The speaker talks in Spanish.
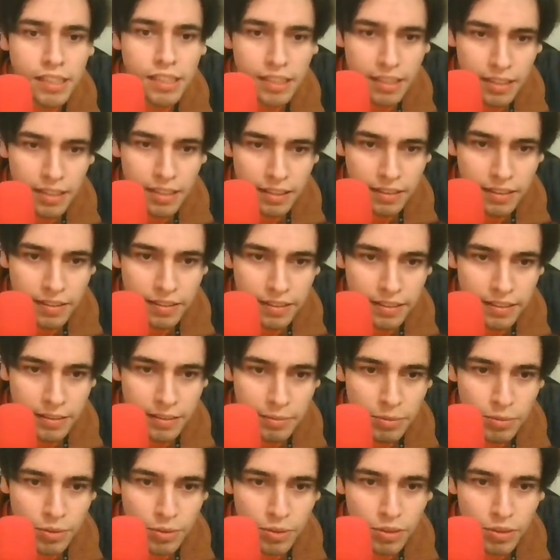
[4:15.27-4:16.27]

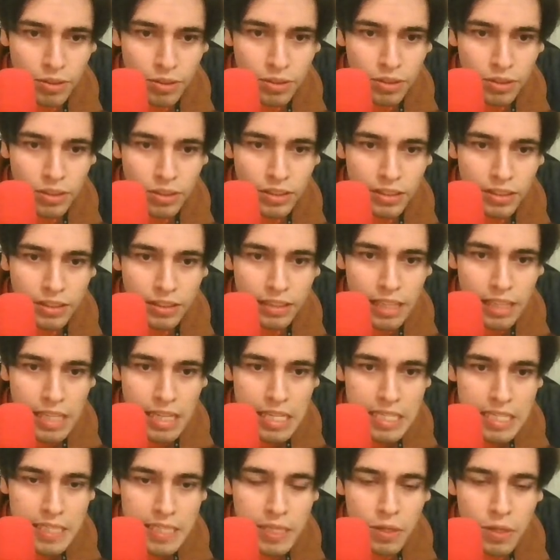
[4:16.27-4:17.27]
Tenemos
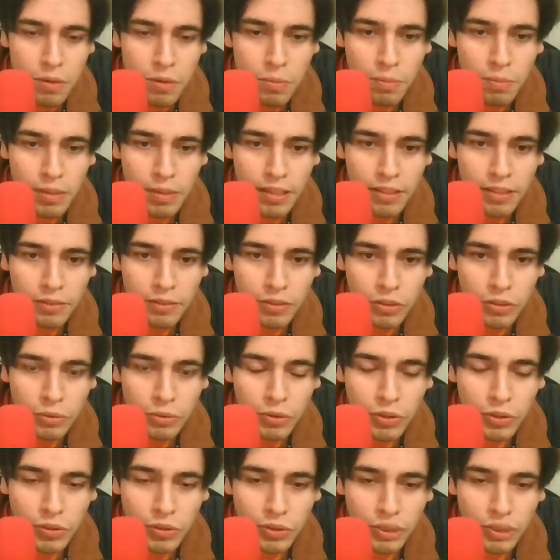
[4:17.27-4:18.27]
este hombre no es
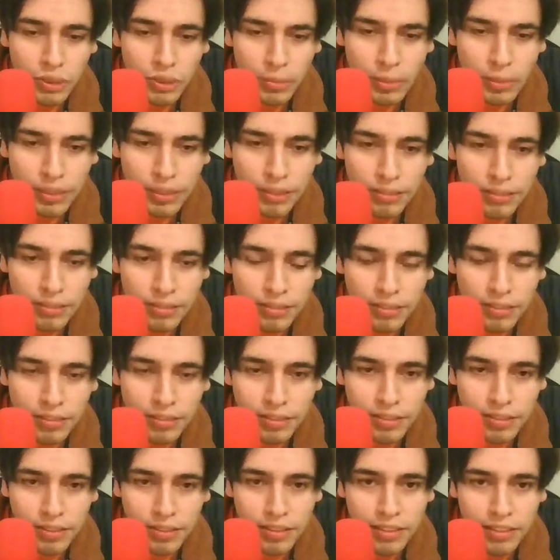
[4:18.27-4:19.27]
nuestro enemigo.
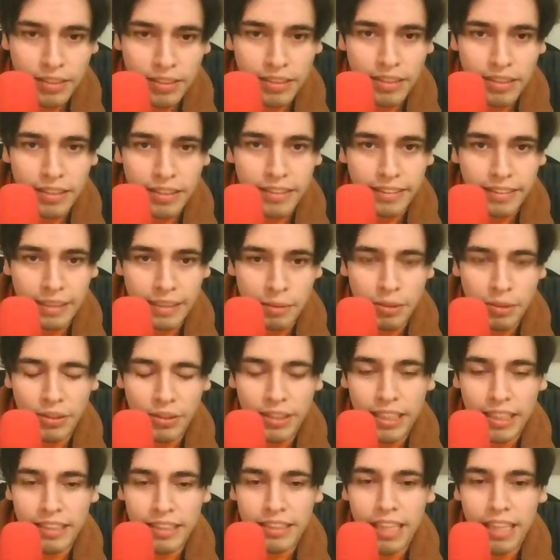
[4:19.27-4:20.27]
Que bueno, ya
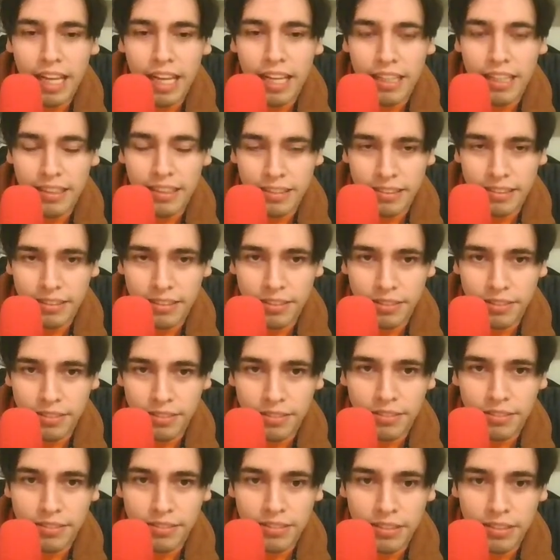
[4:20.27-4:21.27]
está
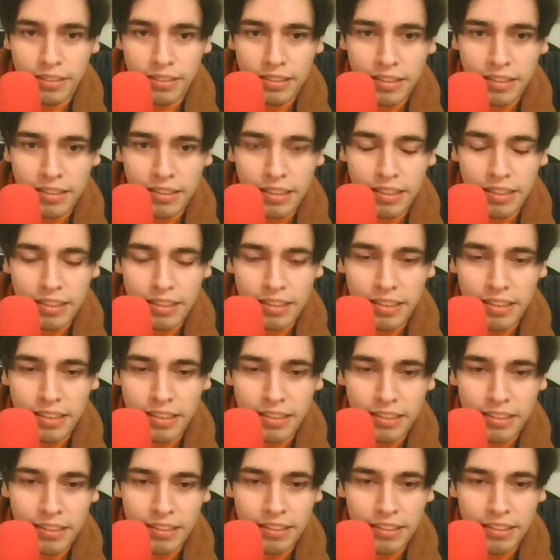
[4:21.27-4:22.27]
haciendo
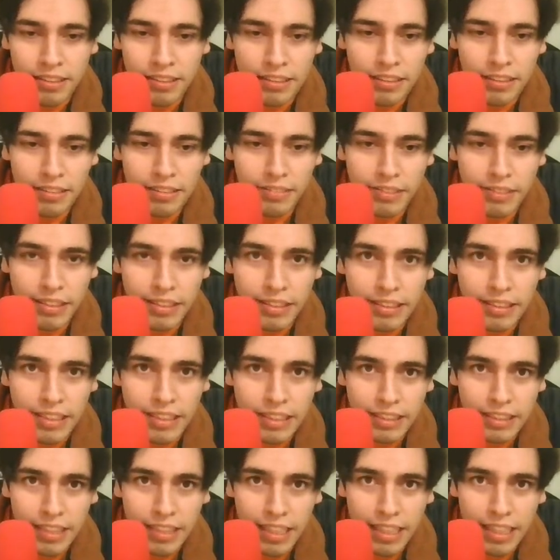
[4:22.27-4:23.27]
este,
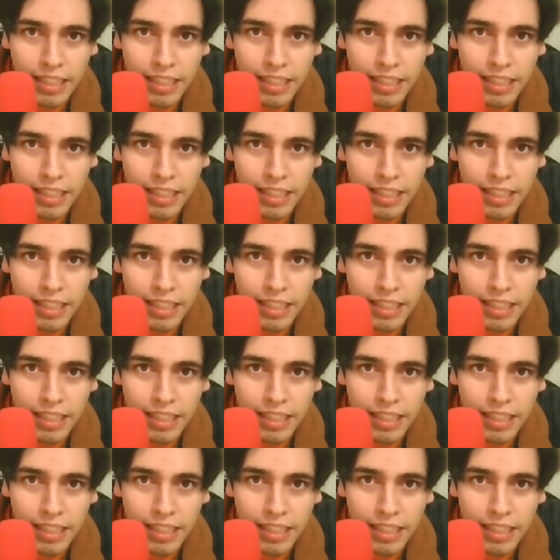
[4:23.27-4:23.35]
referencias a